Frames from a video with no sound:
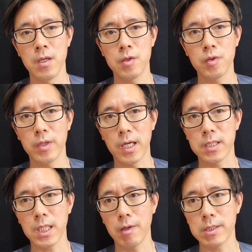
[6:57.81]

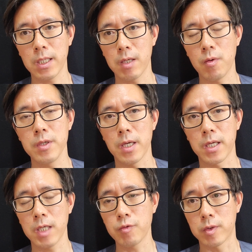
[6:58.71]
수월하게 살아왔다라고
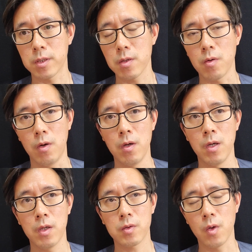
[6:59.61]
얘기할 수 있을 거고
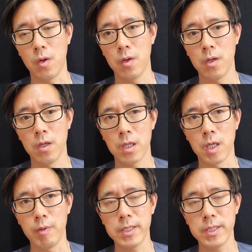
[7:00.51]
또그